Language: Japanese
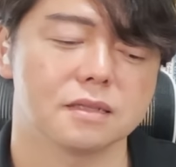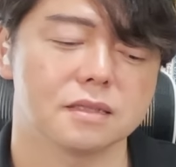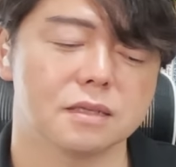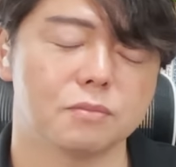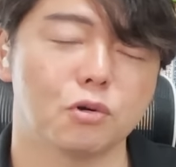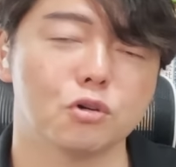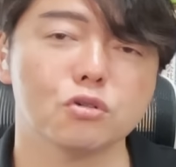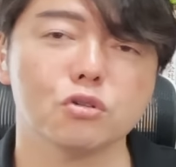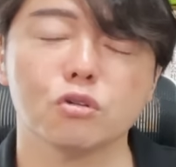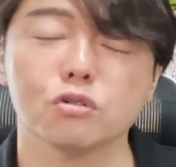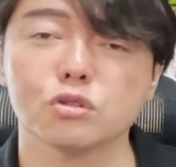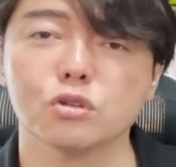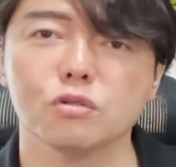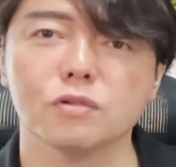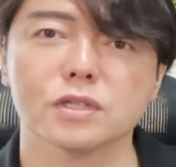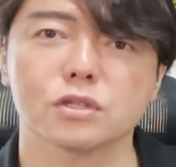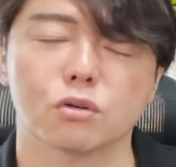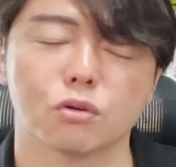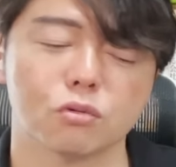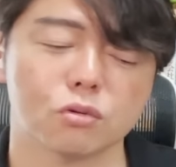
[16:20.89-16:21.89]
で、僕の予想
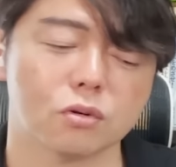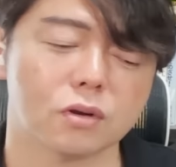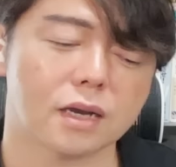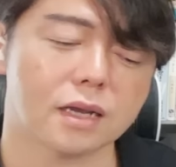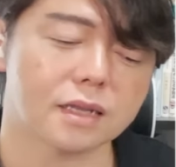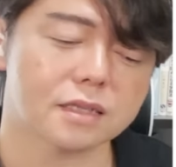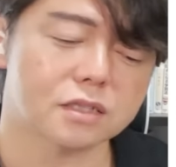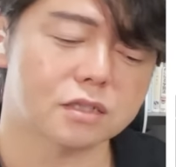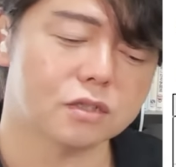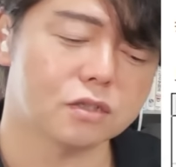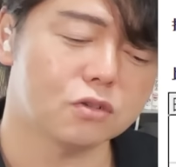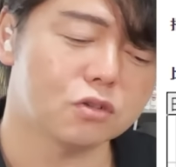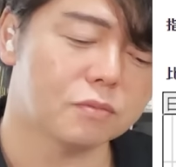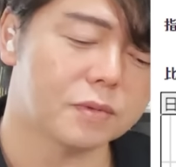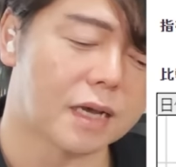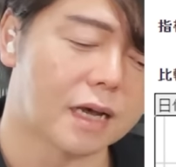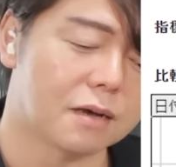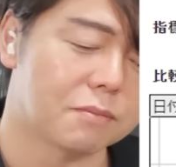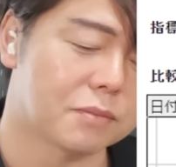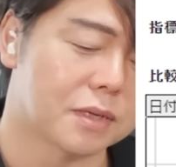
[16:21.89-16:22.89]
はそこから水曜
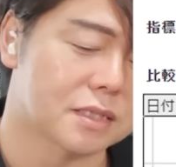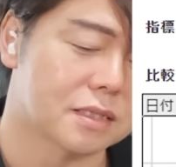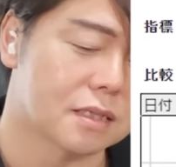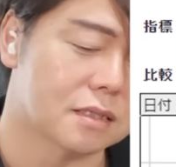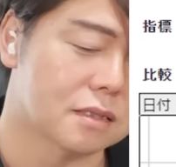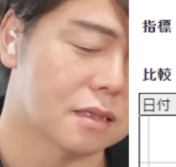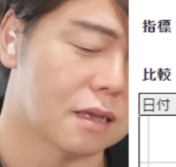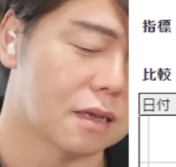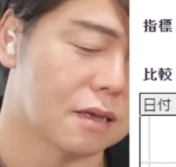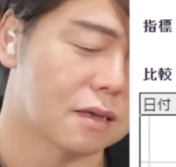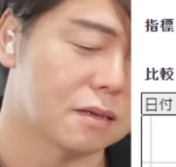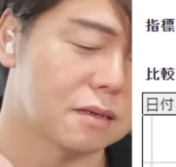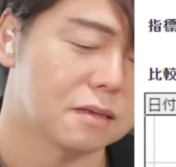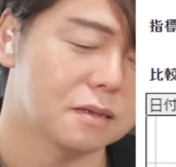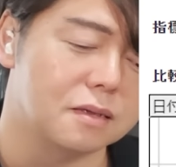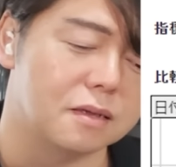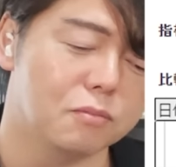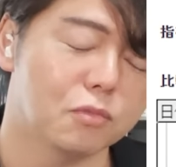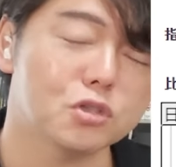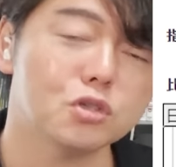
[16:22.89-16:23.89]
日反発ですね。
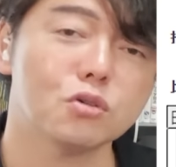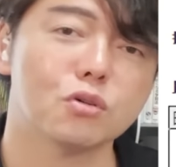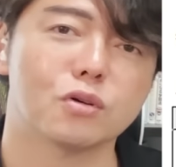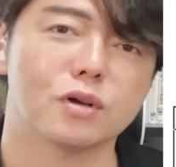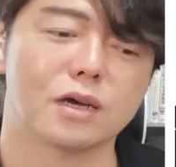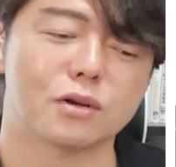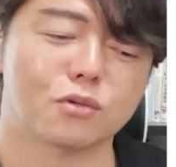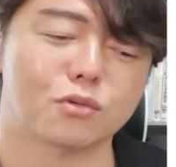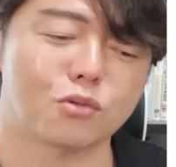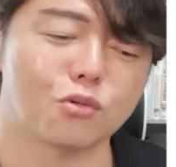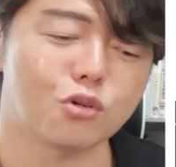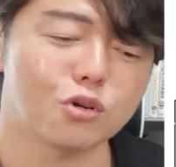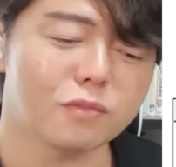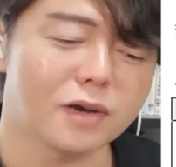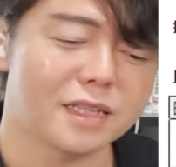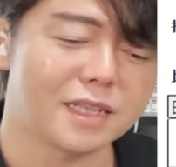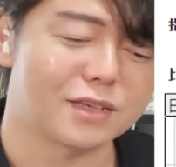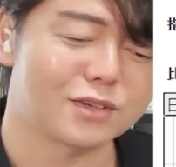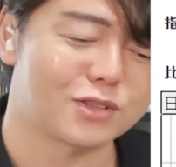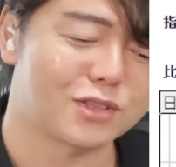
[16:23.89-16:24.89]
もちろん、あの、ここ
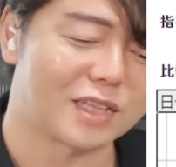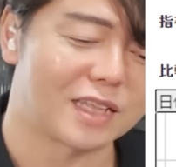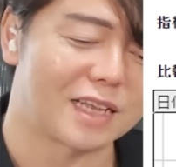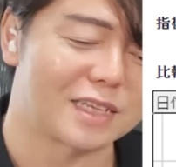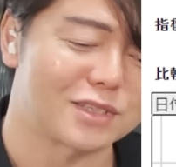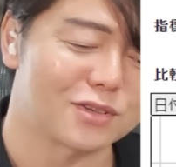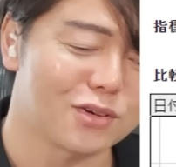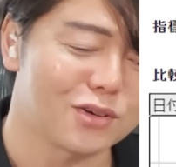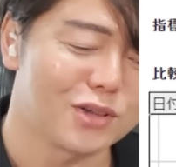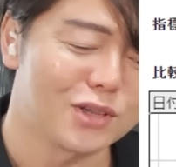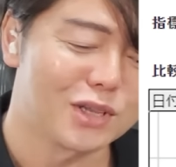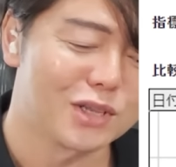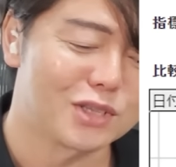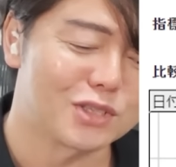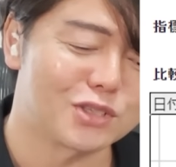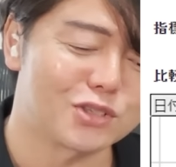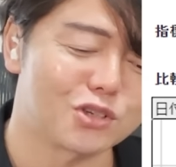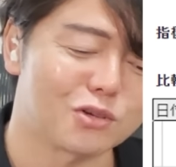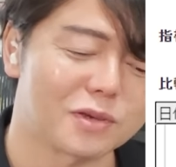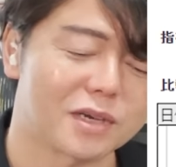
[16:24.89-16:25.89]
まで行くって言ないですよ。
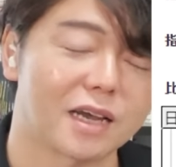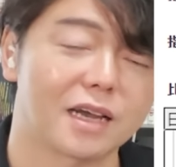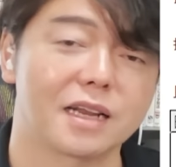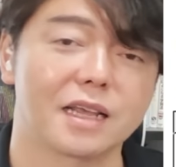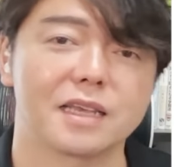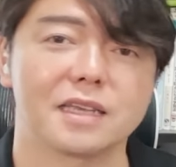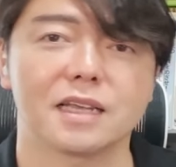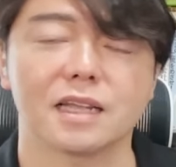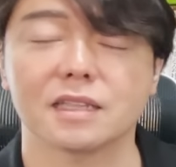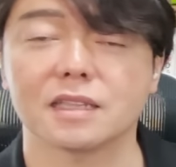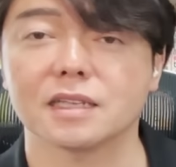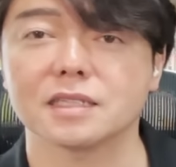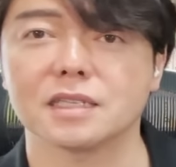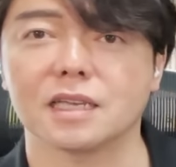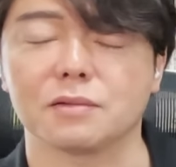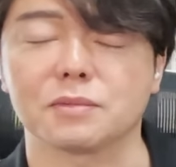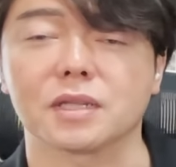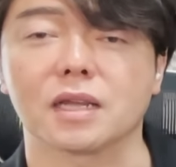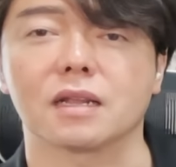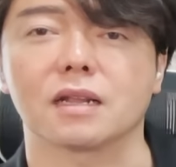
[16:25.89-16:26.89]
水曜日からね、やった
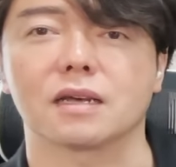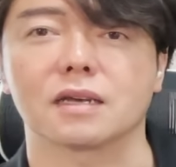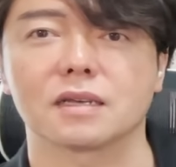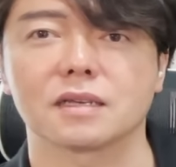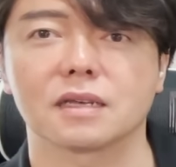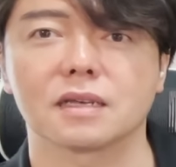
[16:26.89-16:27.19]
ぜ、みたいな。